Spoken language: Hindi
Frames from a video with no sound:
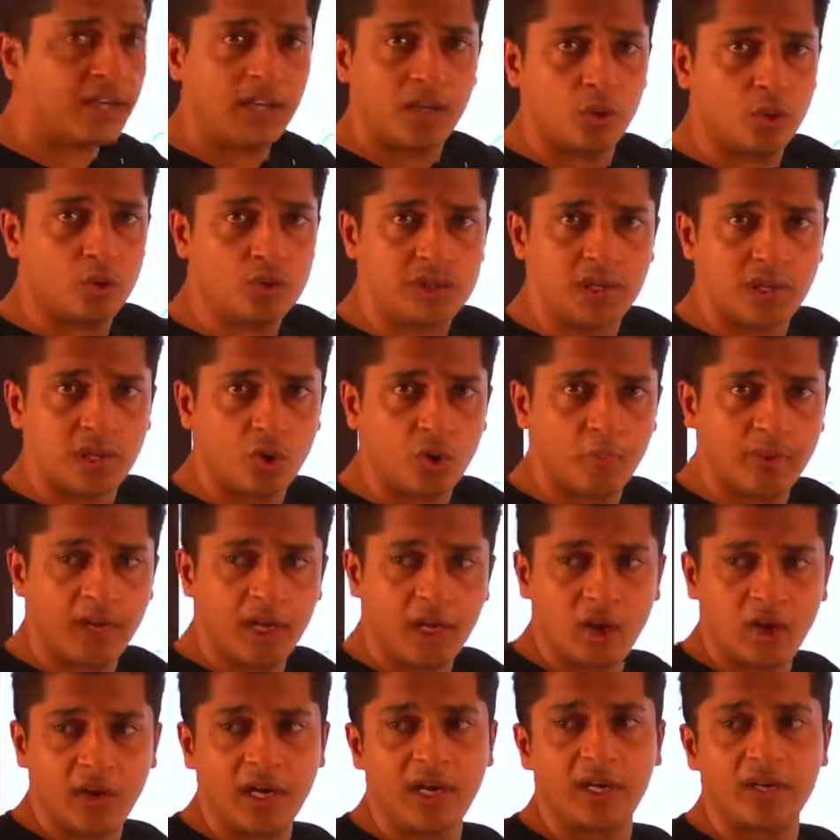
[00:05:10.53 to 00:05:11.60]
लूजर को मिला
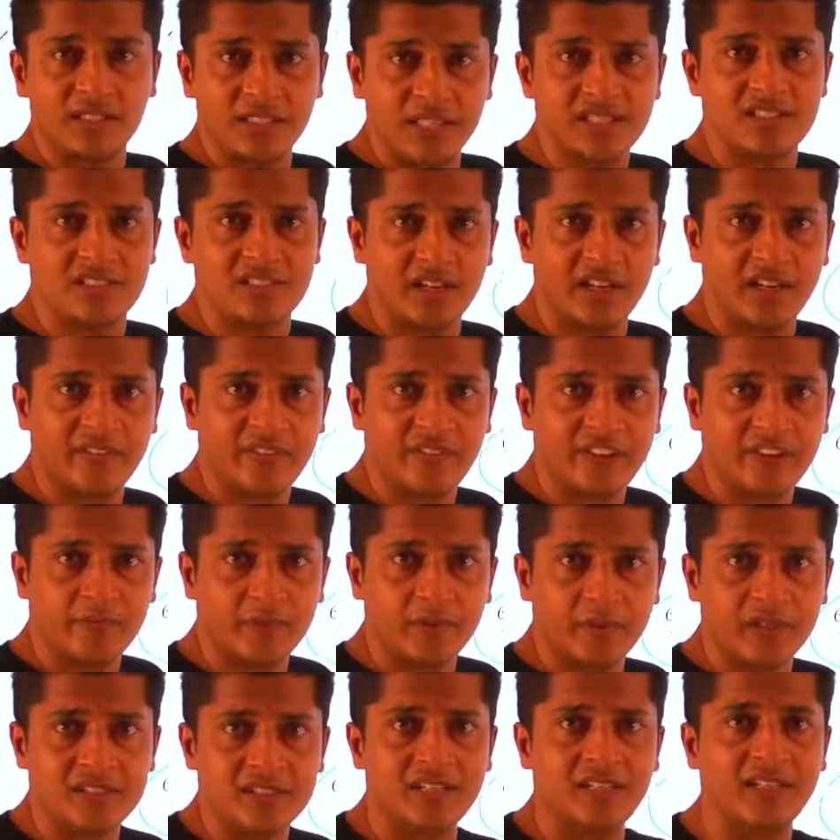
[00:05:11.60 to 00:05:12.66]
होगा दैट्स 35
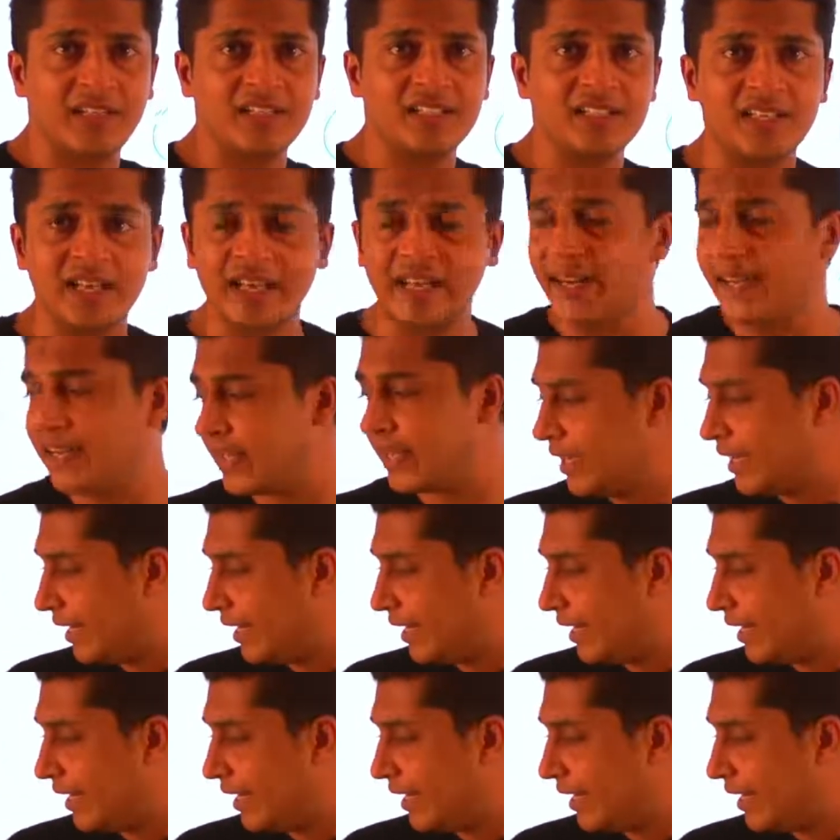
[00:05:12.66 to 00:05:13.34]
परसेंटेज राइट